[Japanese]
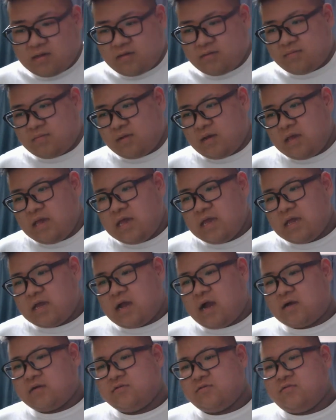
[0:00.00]
まあ、絵
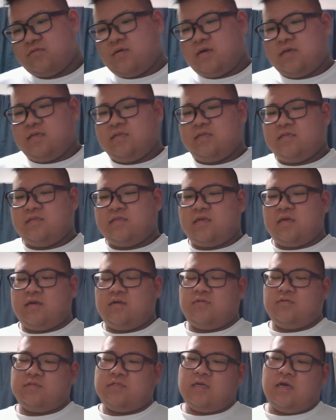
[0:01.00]
描くのはいいんだけ
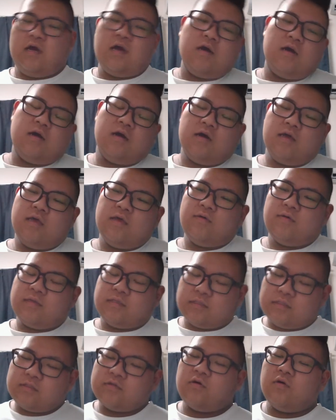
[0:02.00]
どさ、絵は
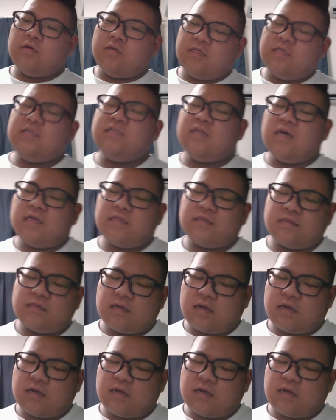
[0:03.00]
すごいいいな、